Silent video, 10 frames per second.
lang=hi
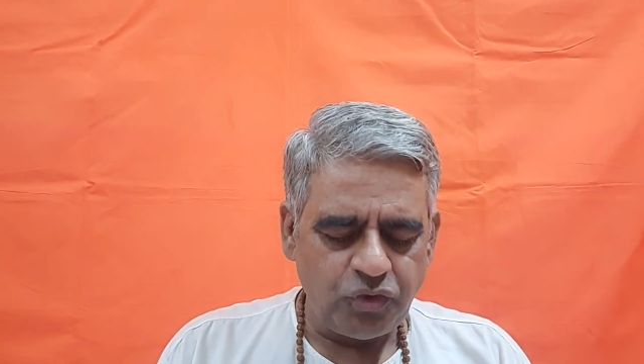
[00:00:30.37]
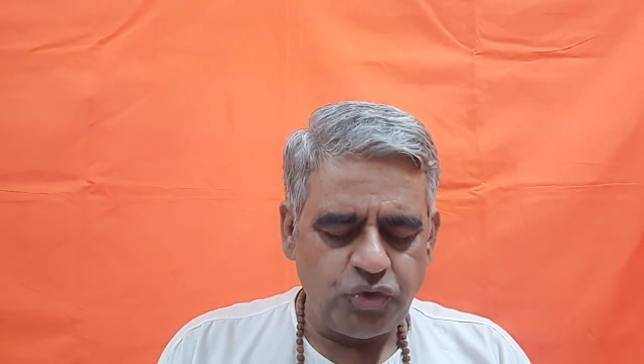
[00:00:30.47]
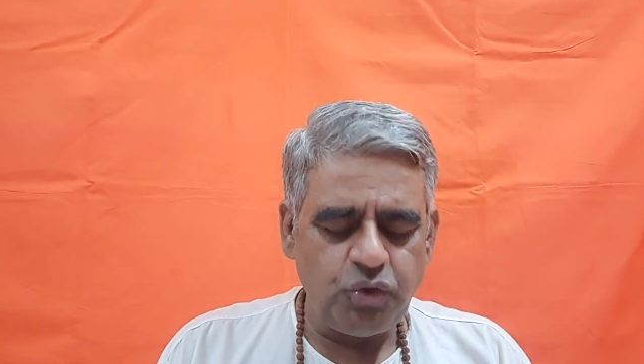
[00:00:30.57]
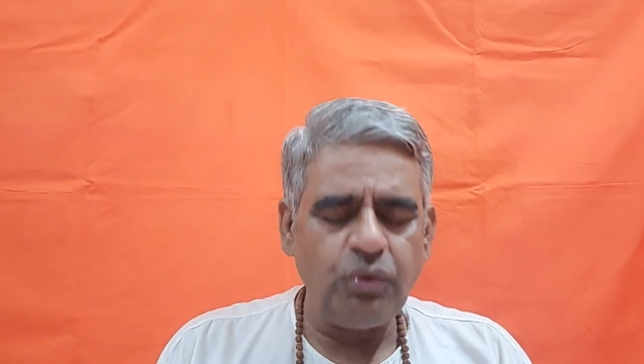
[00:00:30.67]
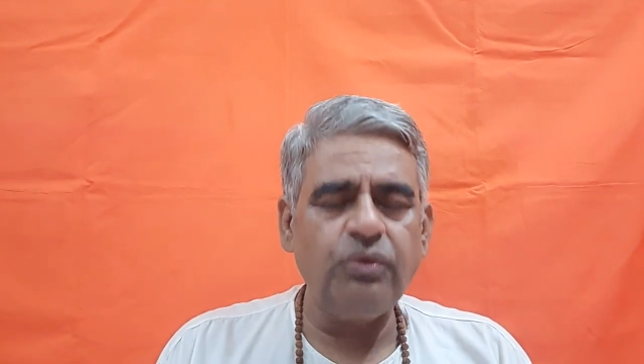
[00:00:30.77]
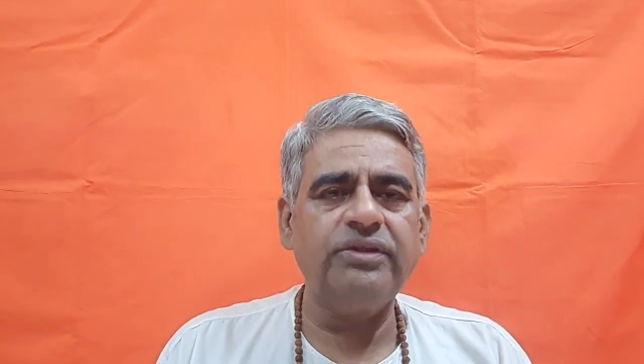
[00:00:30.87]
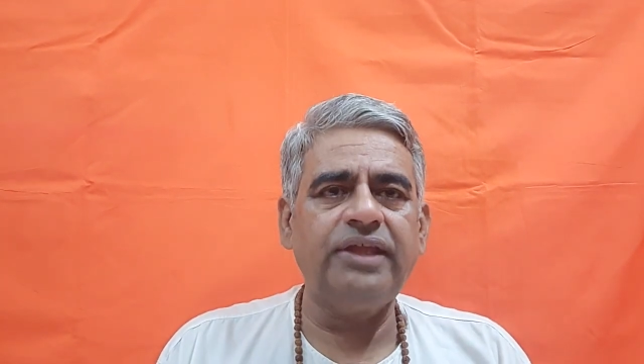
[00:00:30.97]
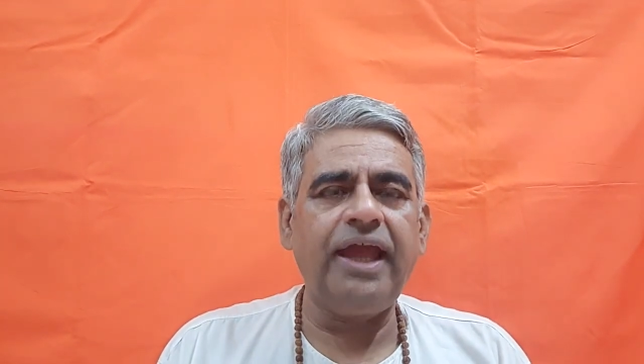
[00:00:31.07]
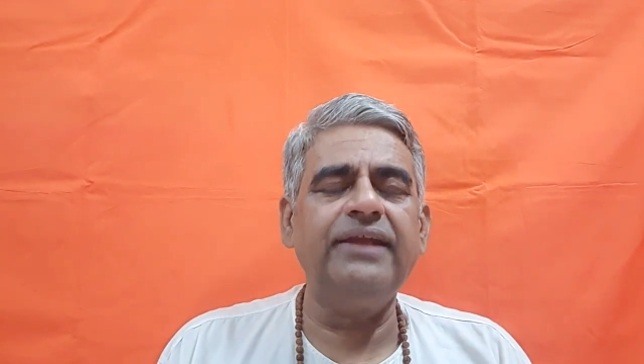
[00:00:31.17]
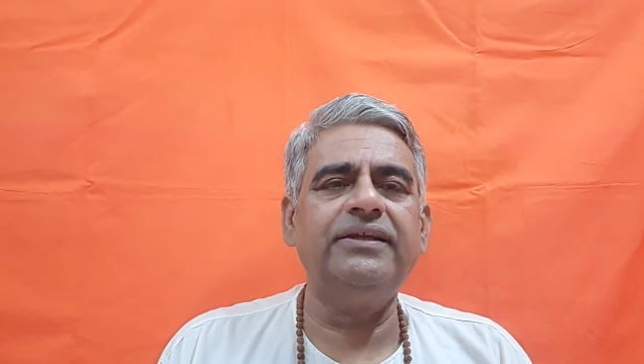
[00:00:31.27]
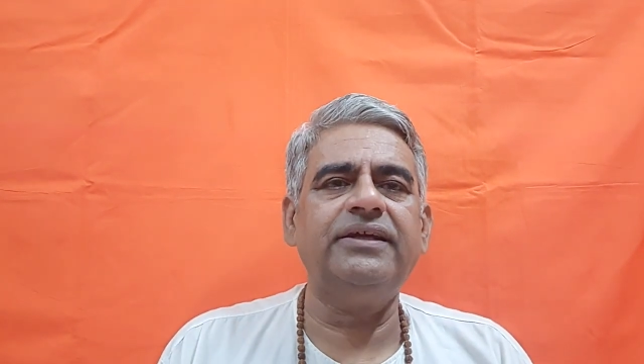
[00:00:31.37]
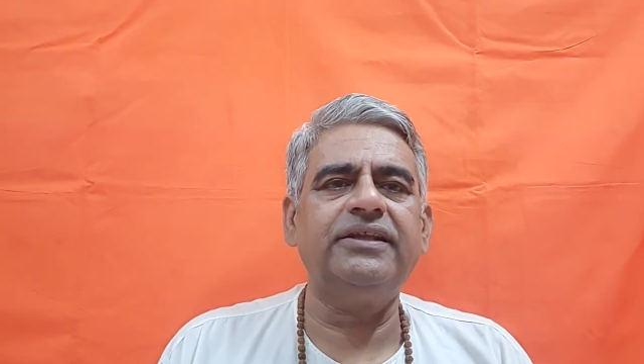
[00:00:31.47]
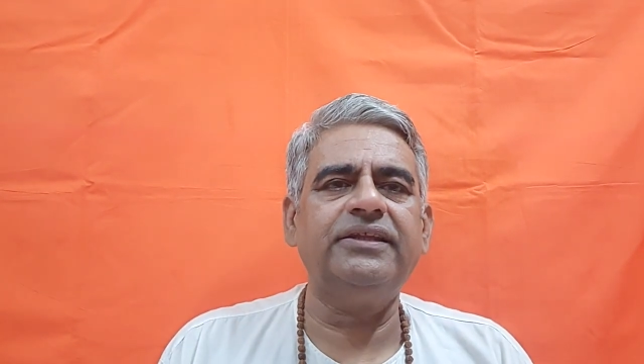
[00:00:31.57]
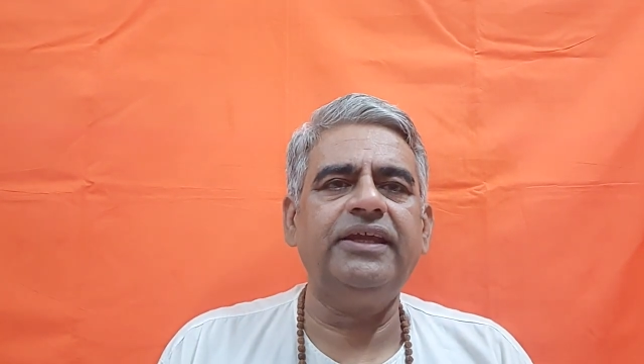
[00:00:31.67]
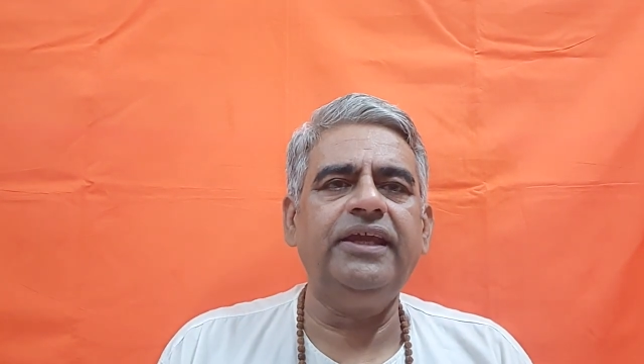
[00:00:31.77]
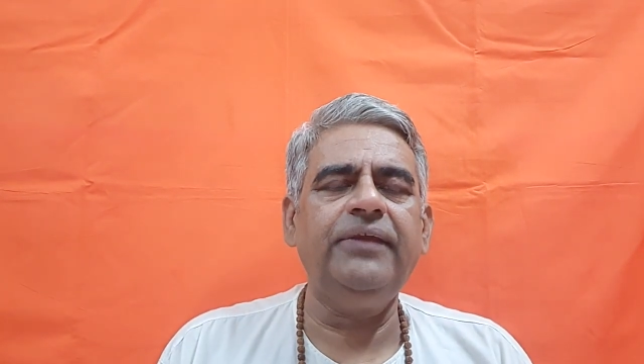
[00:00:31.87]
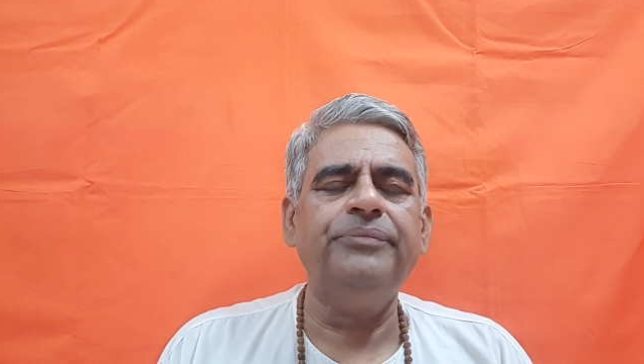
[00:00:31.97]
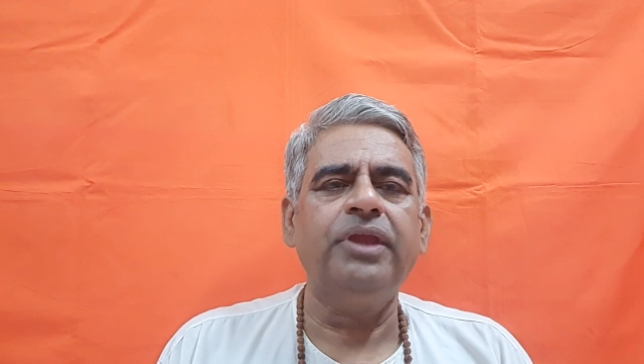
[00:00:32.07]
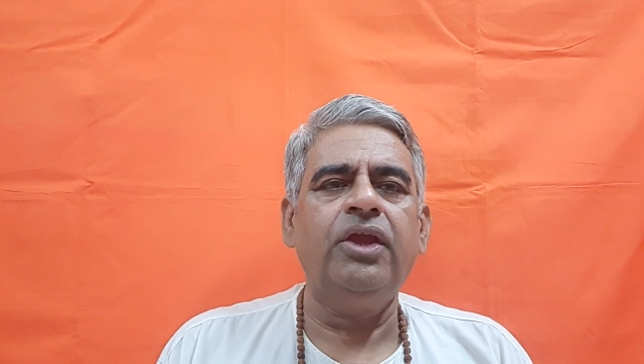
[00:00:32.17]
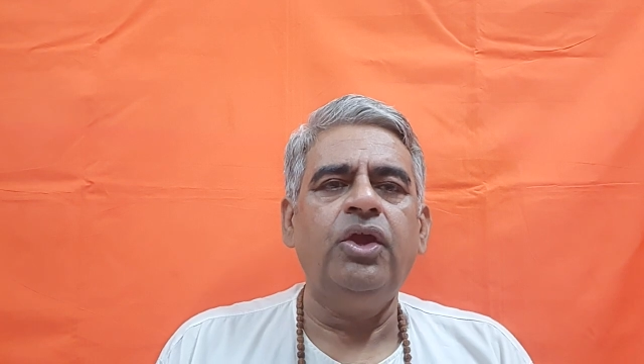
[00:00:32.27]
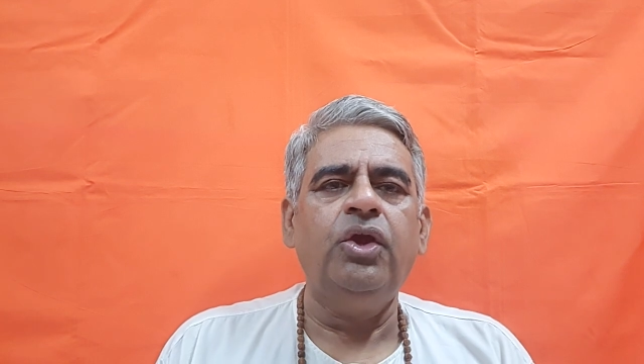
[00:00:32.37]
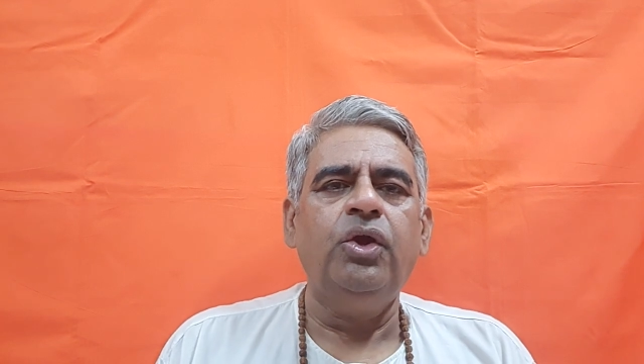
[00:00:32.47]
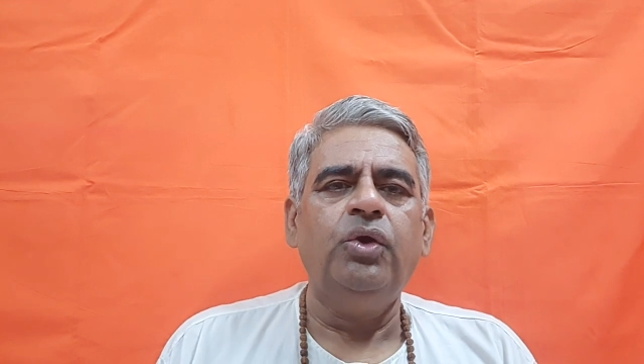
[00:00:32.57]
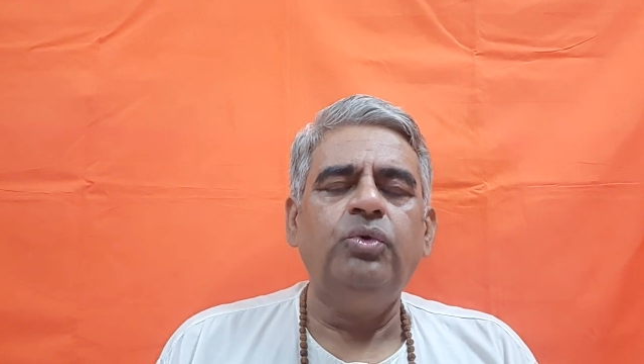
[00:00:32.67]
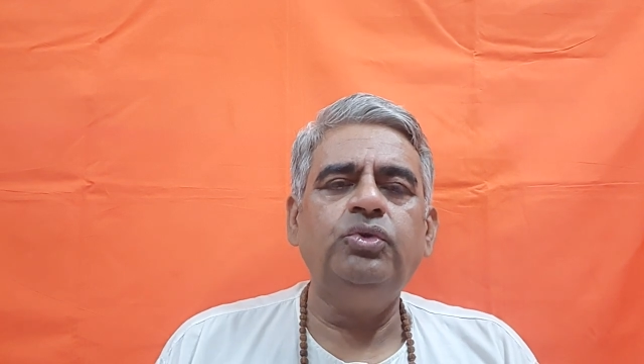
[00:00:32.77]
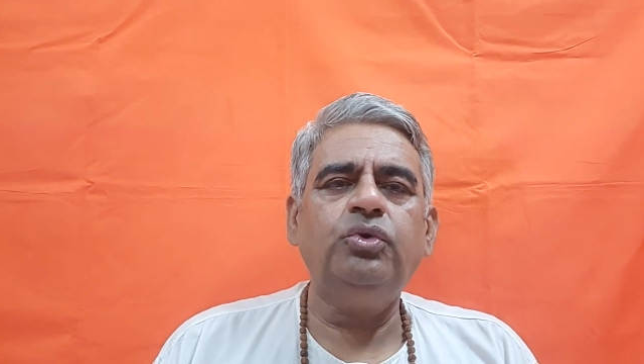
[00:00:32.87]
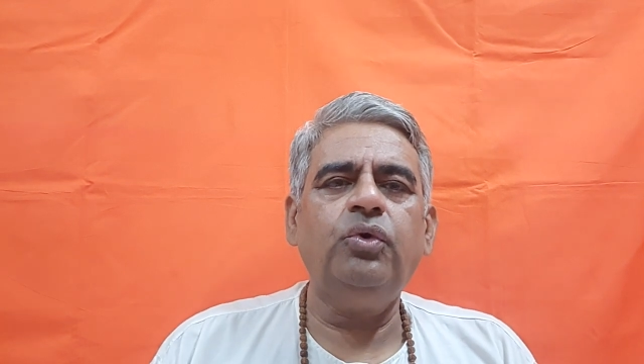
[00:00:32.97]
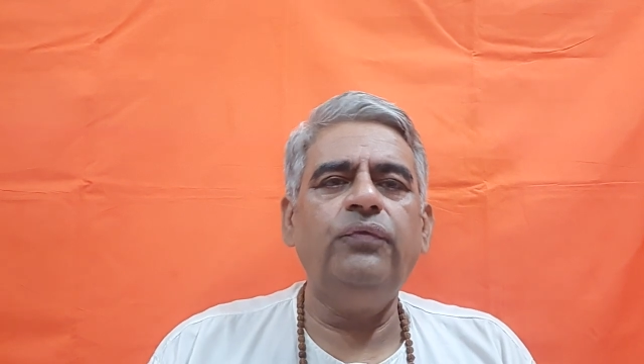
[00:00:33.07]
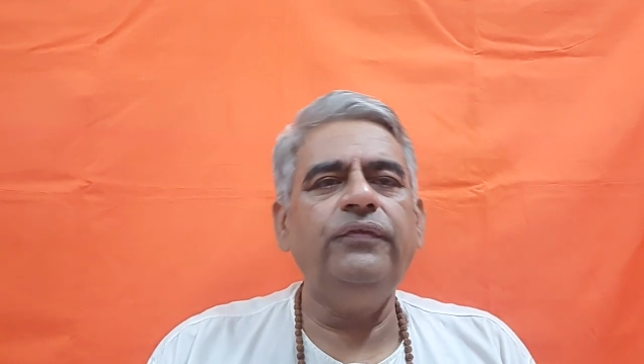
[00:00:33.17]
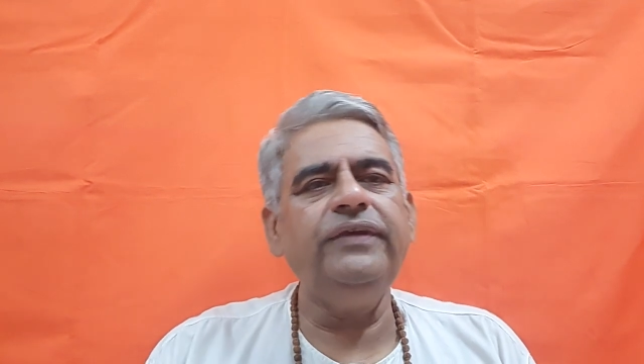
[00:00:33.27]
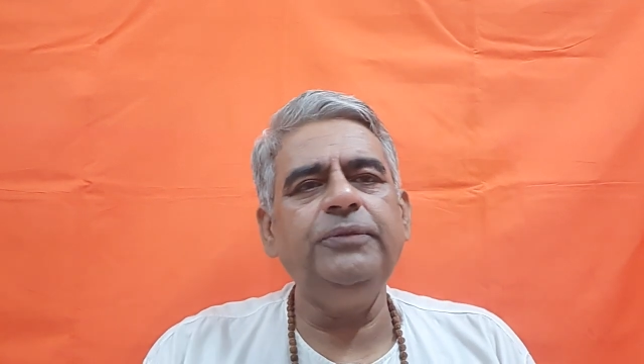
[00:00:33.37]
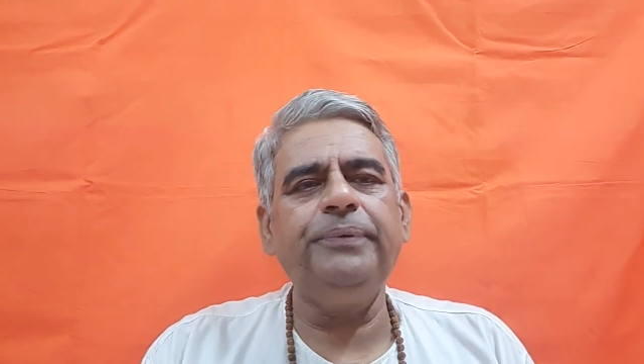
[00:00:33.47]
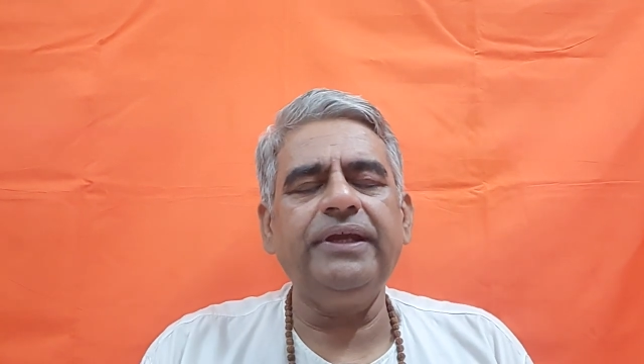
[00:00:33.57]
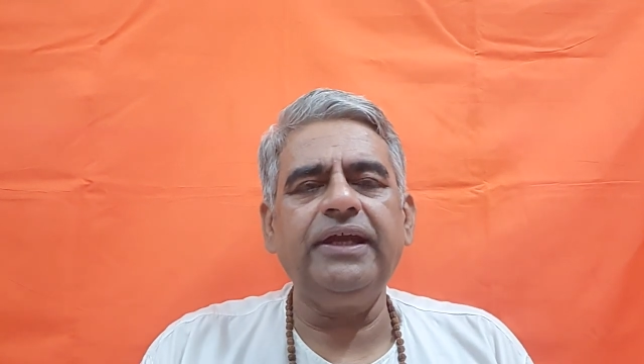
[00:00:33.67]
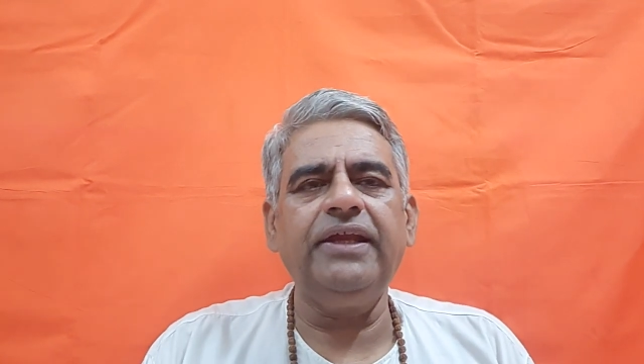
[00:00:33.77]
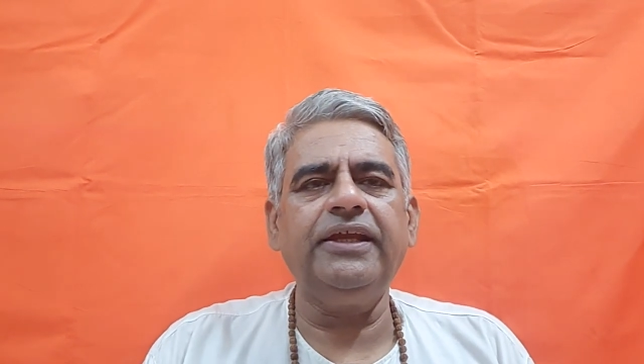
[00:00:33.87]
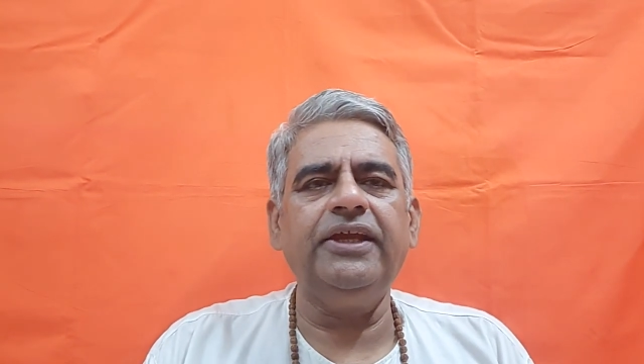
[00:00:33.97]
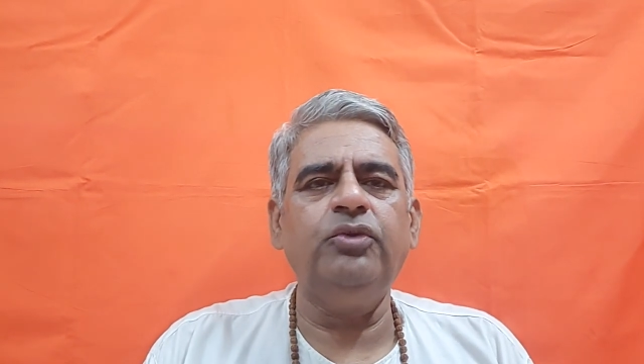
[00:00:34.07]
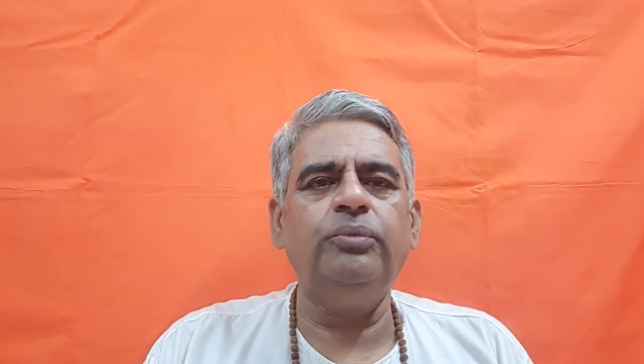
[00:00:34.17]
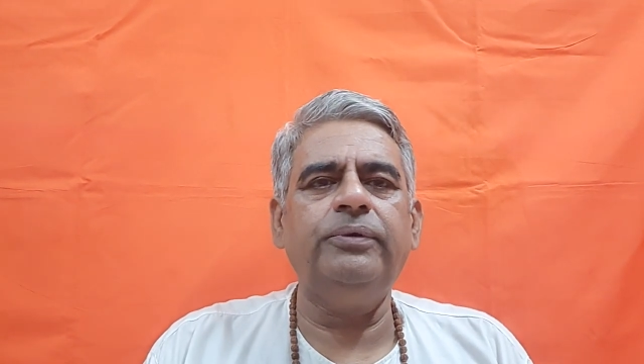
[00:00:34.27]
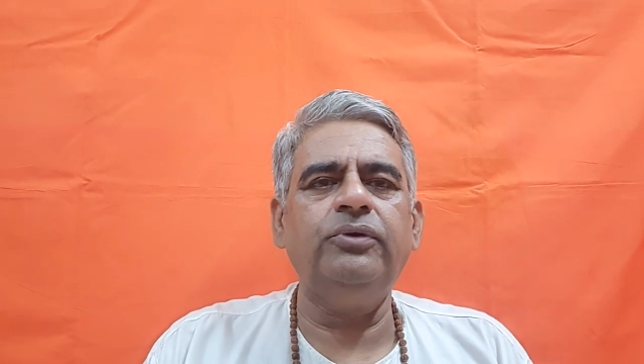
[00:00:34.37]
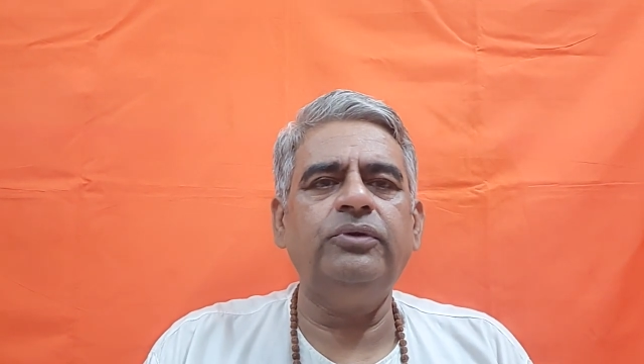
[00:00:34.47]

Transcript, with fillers: जो लोग ध्यान करते हैं उनको विविध प्रकार के अनुभव